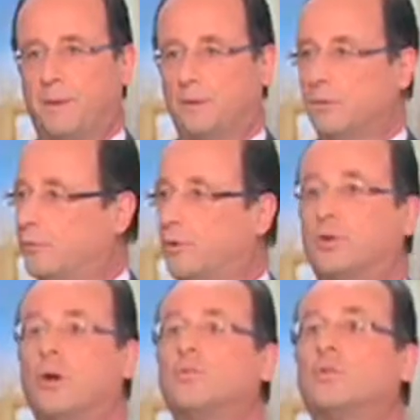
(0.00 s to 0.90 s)
euh,
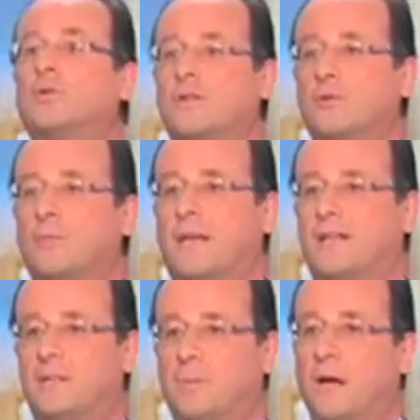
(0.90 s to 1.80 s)
flottante, puisque c'est ce
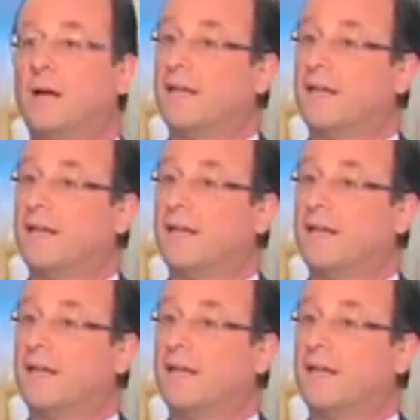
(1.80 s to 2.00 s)
mécanisme-là